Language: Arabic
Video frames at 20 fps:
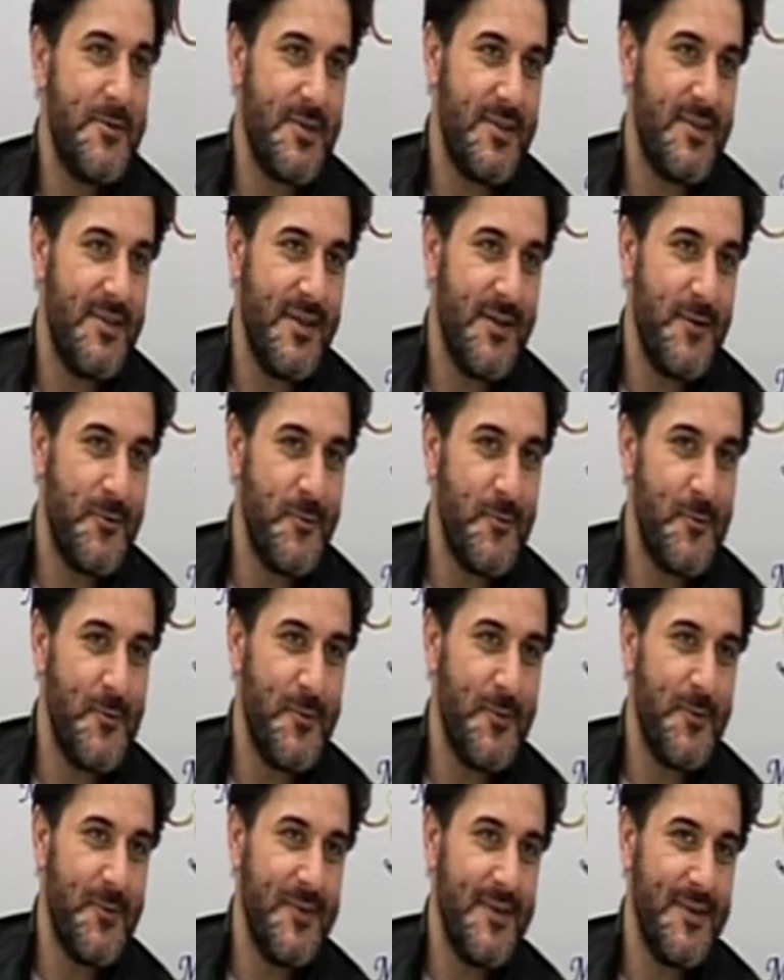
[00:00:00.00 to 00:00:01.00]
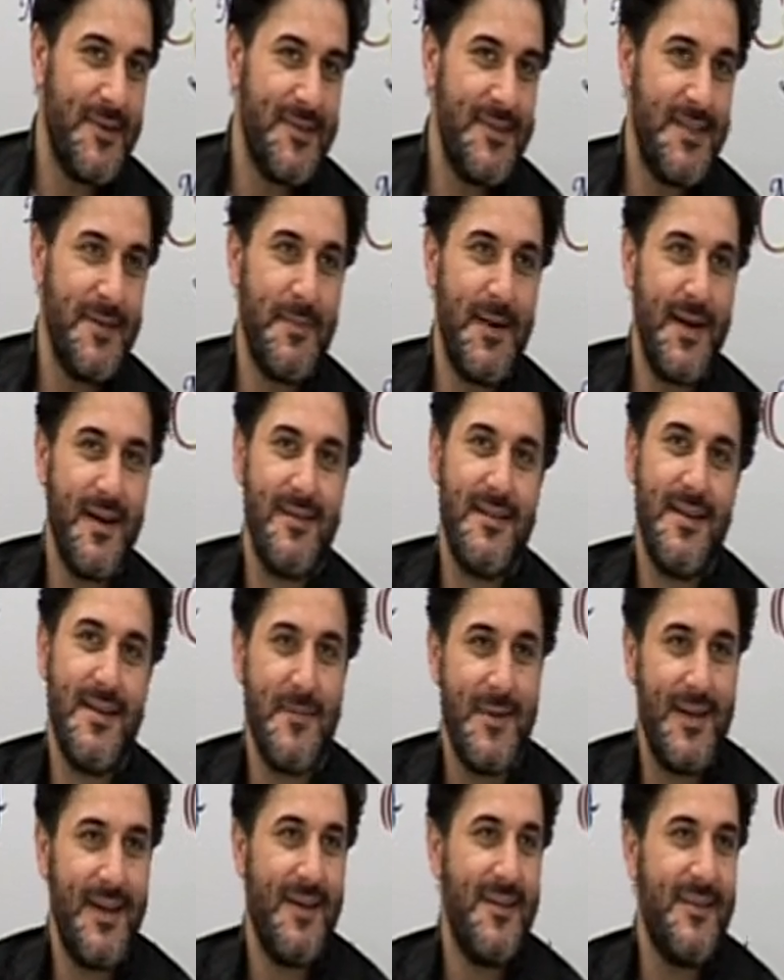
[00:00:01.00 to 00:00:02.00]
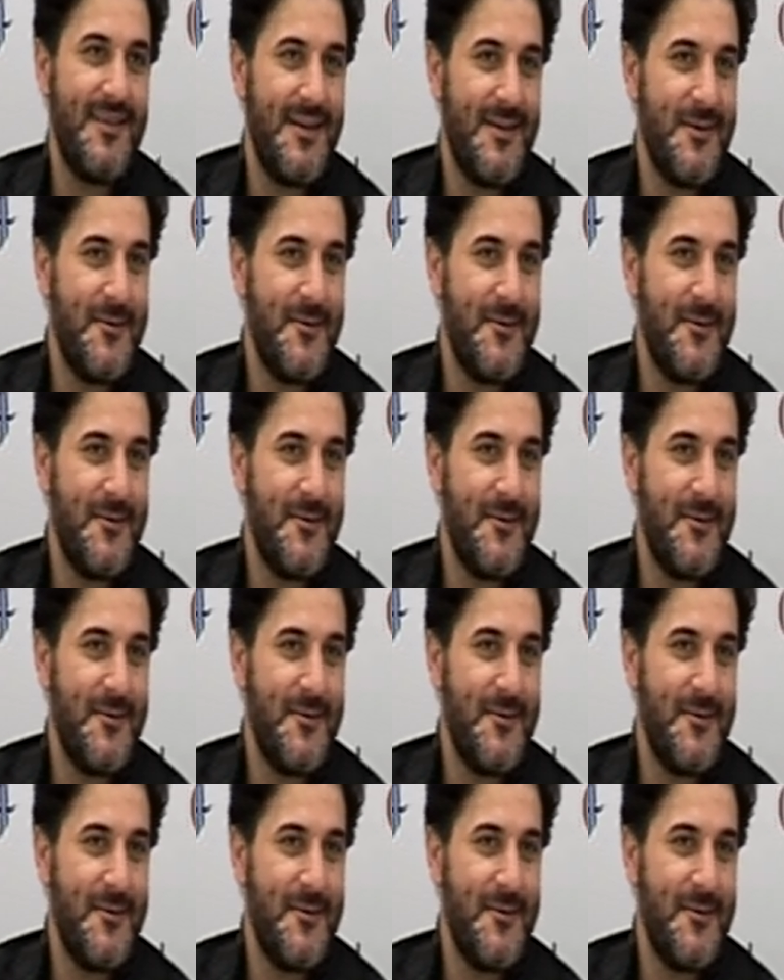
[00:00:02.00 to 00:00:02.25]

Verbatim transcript: جدا وانطباعي دائما عنا